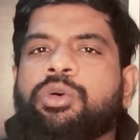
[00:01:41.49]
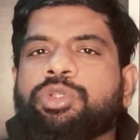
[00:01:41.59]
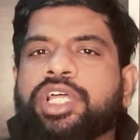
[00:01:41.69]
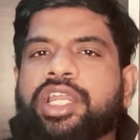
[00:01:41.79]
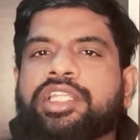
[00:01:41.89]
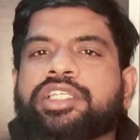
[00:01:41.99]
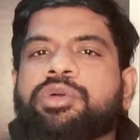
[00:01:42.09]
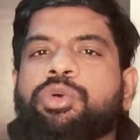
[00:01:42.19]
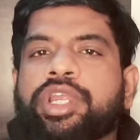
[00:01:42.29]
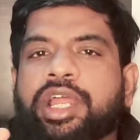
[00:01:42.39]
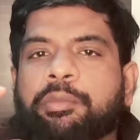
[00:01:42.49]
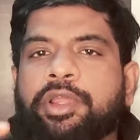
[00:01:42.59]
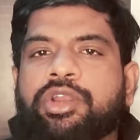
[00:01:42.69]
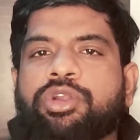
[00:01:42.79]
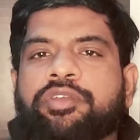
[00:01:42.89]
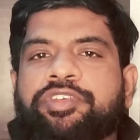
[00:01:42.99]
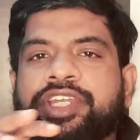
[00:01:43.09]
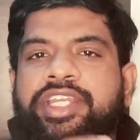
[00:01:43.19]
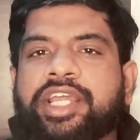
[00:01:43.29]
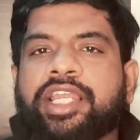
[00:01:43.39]
உதாரணத்துக்கு ஒரு நபரோட
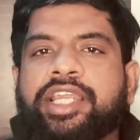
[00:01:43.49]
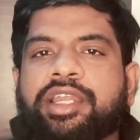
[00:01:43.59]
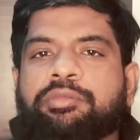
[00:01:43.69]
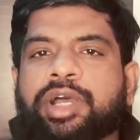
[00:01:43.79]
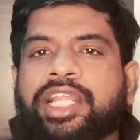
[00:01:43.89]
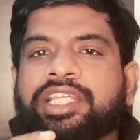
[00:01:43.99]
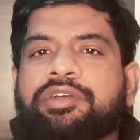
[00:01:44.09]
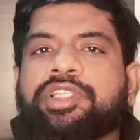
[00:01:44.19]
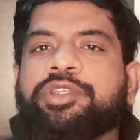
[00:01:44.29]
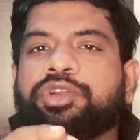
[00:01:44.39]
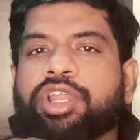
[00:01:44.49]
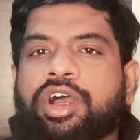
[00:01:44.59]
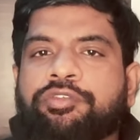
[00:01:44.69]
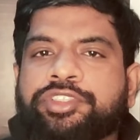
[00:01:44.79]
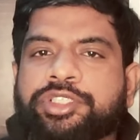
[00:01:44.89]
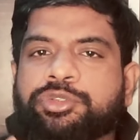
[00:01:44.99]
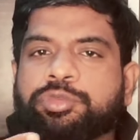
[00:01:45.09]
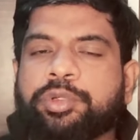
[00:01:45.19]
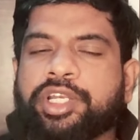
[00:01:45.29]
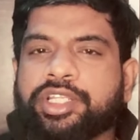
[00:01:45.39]
வீட்டு கல்யாணம் அதுக்கு வந்து இவரோட ஆஃபீஸை யூஸ்
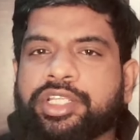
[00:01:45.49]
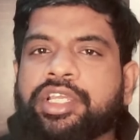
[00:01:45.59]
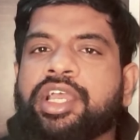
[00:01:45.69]
பண்றது